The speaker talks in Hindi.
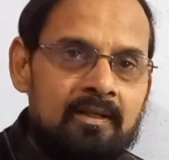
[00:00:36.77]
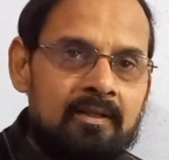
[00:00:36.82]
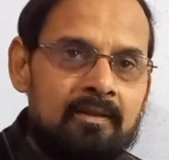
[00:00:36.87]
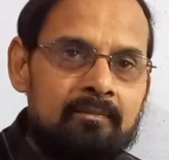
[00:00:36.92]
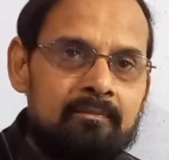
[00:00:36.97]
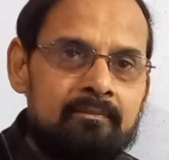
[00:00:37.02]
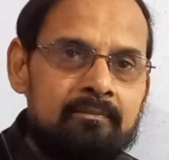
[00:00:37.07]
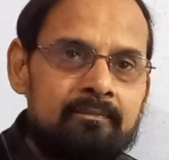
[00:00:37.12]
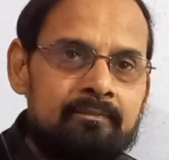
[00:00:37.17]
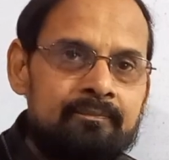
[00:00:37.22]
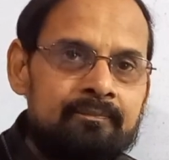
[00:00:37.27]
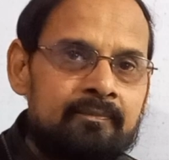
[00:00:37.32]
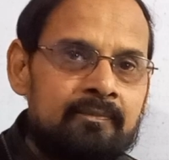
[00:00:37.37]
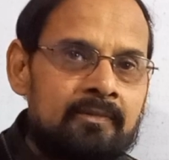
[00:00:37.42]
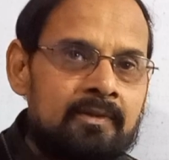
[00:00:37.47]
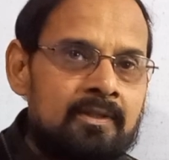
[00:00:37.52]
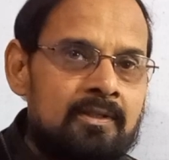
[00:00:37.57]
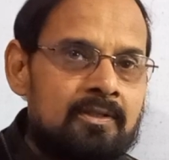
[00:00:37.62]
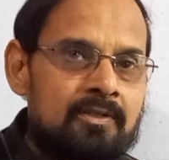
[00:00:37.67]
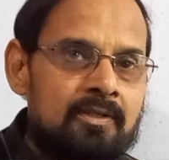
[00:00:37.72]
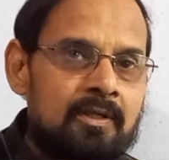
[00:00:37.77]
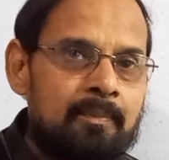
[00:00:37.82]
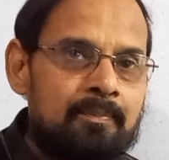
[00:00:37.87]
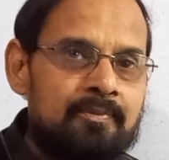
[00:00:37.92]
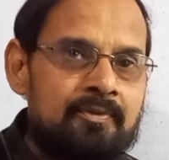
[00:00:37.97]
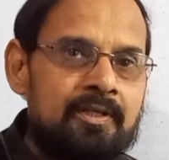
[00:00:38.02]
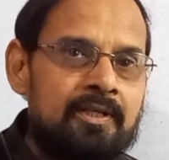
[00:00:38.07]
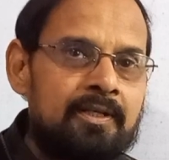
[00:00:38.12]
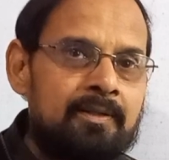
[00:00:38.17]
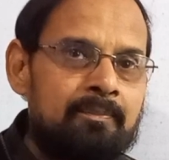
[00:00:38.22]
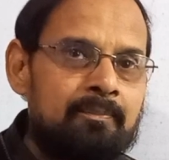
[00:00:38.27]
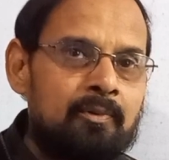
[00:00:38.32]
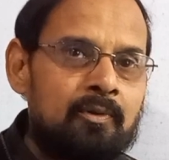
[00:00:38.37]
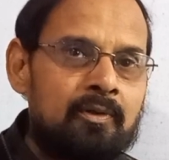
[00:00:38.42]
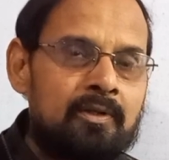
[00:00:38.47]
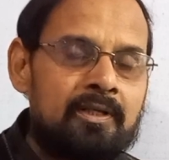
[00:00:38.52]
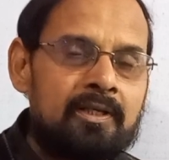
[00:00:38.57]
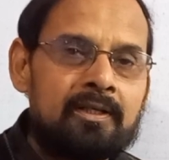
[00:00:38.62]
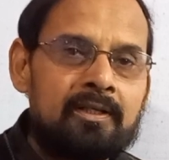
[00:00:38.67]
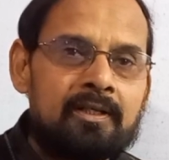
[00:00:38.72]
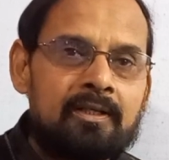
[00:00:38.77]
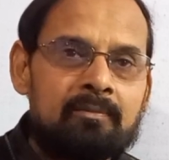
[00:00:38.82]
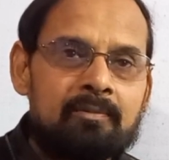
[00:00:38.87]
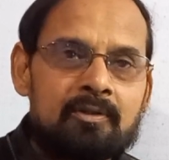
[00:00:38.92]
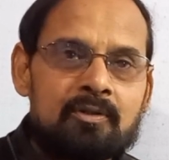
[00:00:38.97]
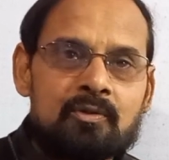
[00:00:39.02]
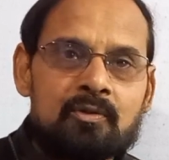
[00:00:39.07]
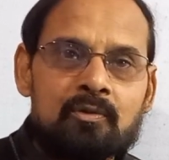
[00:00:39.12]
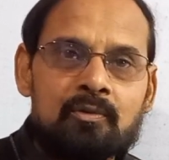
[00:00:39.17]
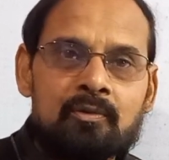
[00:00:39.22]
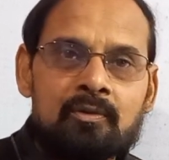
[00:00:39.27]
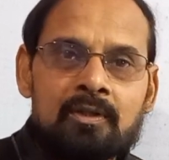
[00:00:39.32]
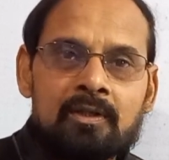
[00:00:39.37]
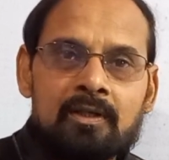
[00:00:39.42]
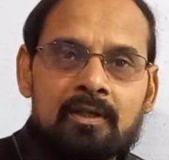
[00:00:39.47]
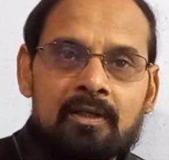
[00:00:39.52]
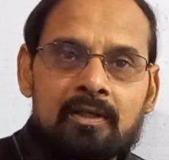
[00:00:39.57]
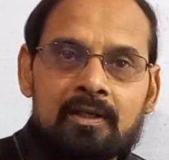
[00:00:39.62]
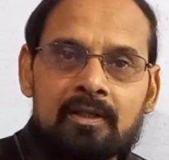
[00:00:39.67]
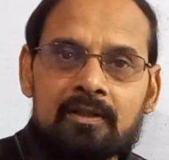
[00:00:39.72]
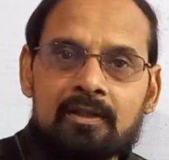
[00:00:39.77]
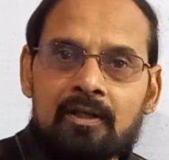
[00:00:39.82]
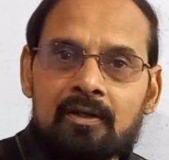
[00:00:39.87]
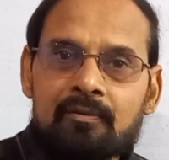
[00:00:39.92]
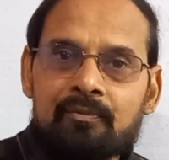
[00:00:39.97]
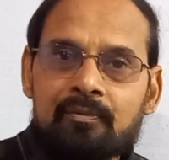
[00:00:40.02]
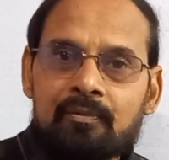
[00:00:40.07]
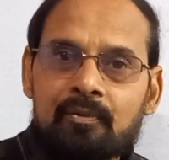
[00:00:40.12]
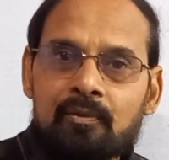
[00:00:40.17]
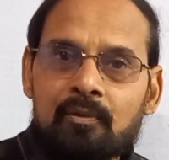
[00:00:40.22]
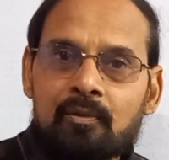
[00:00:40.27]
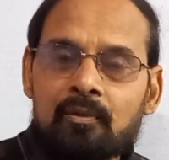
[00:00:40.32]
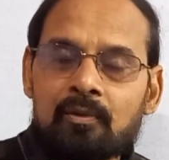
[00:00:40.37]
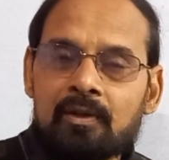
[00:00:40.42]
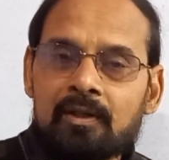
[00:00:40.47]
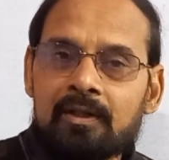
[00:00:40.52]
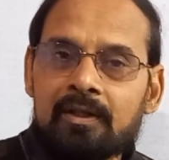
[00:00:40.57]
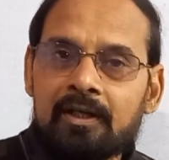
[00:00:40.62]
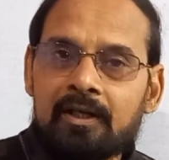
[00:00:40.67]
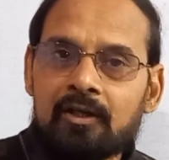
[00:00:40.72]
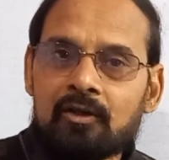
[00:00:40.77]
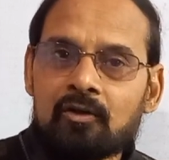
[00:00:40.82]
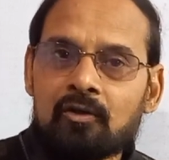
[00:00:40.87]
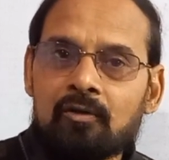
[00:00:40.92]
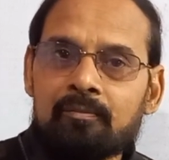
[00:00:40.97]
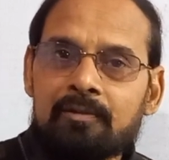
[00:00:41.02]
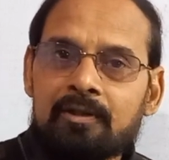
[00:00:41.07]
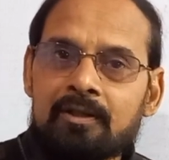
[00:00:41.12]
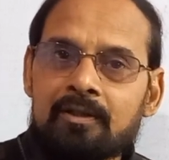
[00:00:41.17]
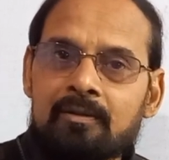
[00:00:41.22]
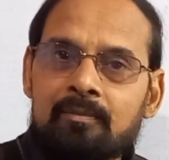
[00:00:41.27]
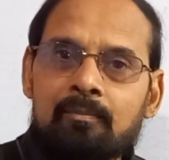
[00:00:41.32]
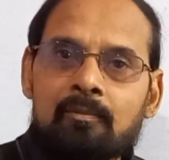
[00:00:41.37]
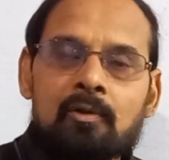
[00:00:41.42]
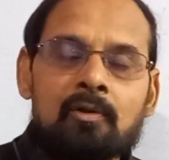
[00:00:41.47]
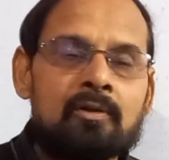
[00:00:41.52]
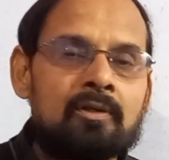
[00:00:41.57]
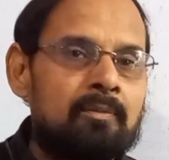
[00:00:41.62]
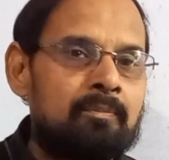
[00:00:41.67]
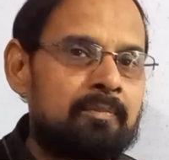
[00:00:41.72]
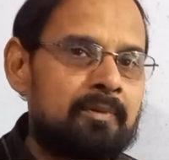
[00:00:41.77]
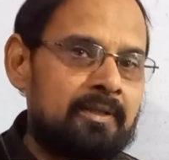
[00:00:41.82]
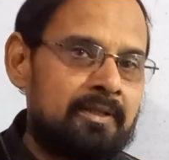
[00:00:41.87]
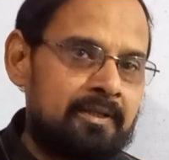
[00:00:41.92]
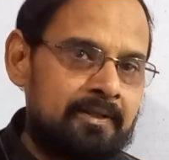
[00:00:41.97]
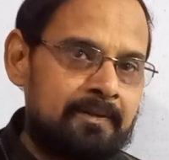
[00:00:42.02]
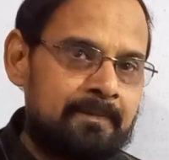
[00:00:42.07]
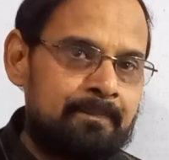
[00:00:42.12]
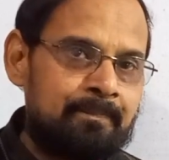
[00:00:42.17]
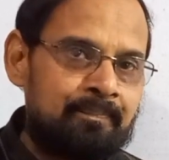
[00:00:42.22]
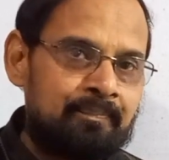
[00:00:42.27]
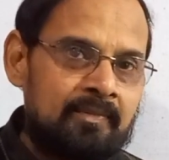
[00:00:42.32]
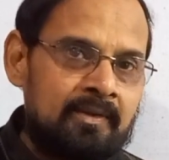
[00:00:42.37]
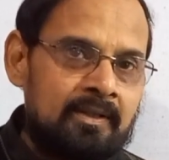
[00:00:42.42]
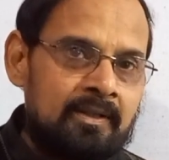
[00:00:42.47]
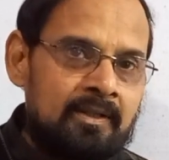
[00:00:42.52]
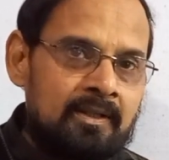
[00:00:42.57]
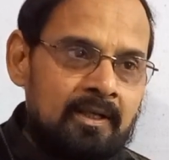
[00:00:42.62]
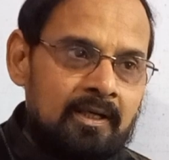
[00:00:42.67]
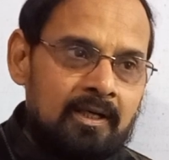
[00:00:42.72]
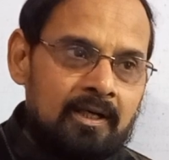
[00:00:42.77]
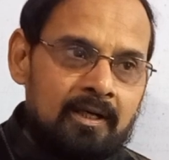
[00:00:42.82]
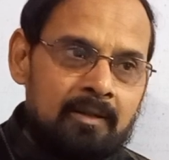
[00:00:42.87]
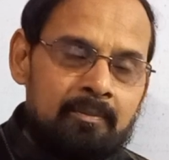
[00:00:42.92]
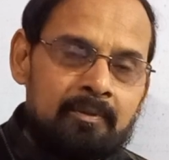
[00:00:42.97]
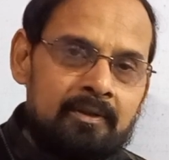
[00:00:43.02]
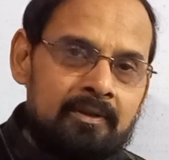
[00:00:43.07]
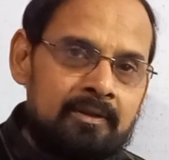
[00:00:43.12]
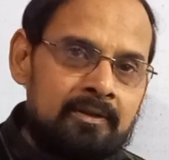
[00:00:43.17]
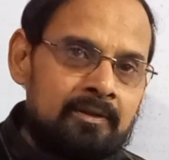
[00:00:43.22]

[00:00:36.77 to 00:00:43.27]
हम सबसे इम्पॉर्टेंट है बच्चों रदरफोर्ड एटॉमिक मॉडल पढ़ेंगे अब